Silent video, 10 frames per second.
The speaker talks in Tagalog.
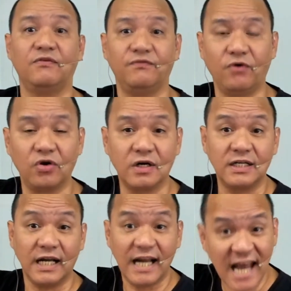for
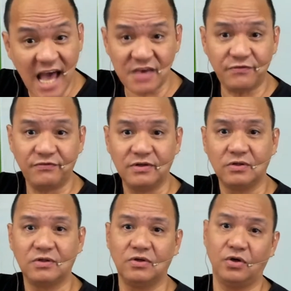life
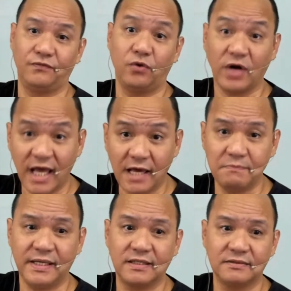or
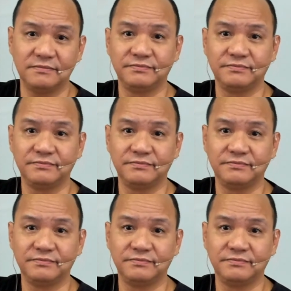forever